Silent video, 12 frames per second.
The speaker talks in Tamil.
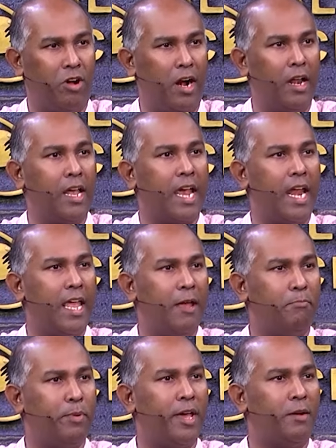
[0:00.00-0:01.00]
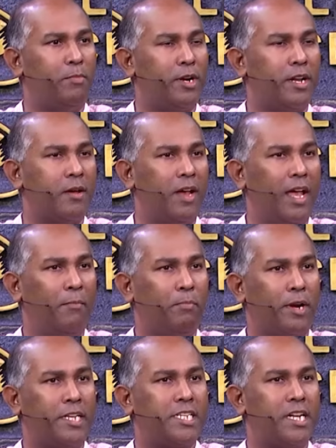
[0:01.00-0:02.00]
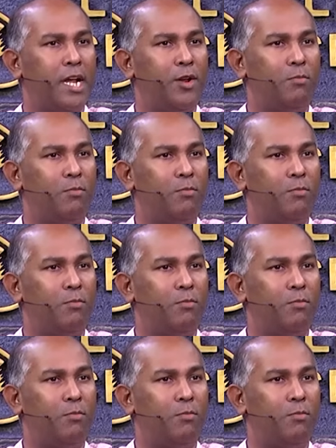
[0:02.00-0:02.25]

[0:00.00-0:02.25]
வாழ்க்கையில் எப்பேற்பட்ட பிரச்சனை